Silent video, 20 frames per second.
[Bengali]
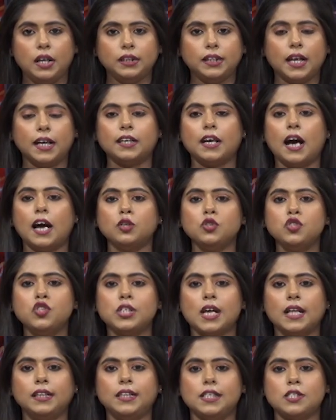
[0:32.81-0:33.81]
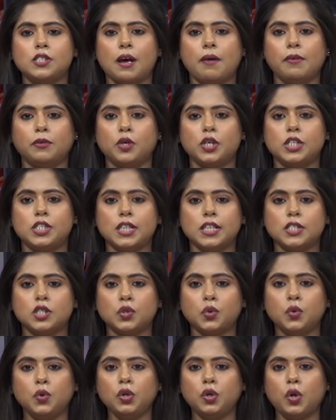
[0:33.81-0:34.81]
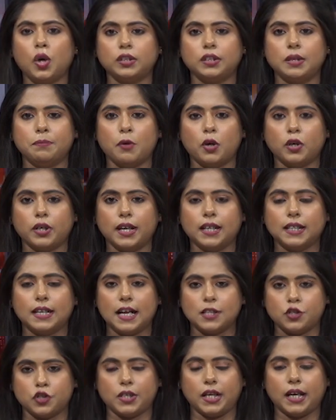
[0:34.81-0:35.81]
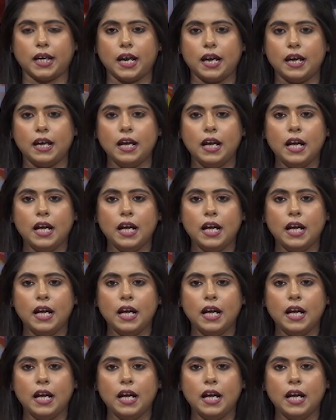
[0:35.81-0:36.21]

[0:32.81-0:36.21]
তার কারণ জানতে চাওয়া হয়েছে স্কুল কর্তৃপক্ষের কাছ থেকে